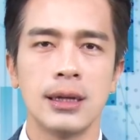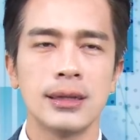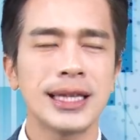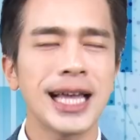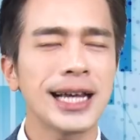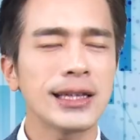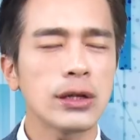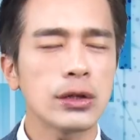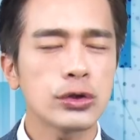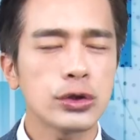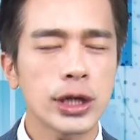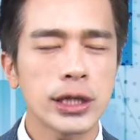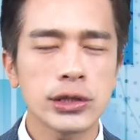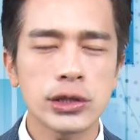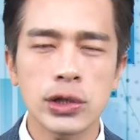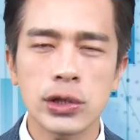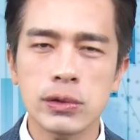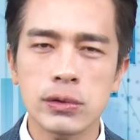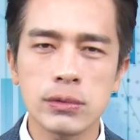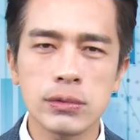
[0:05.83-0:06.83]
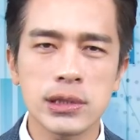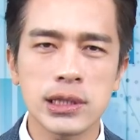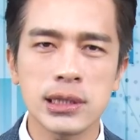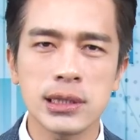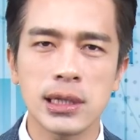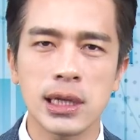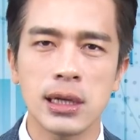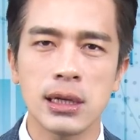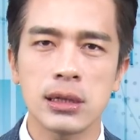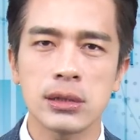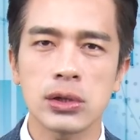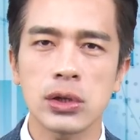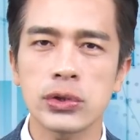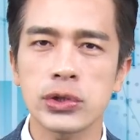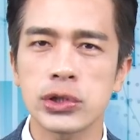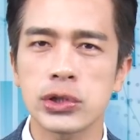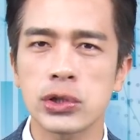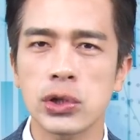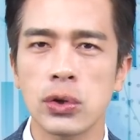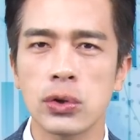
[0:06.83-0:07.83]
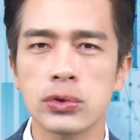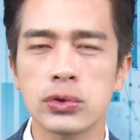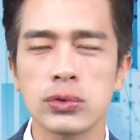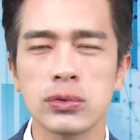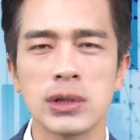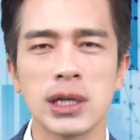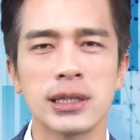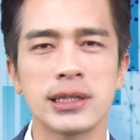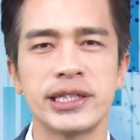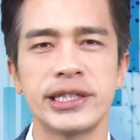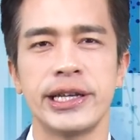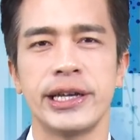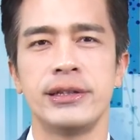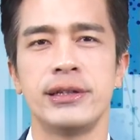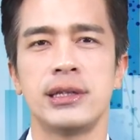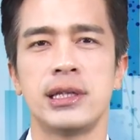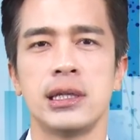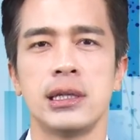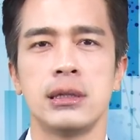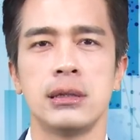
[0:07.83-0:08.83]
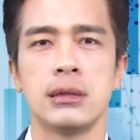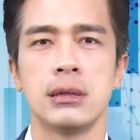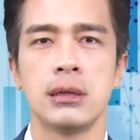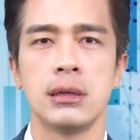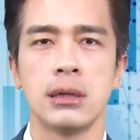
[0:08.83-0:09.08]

带动全球股市呢都守住了前低。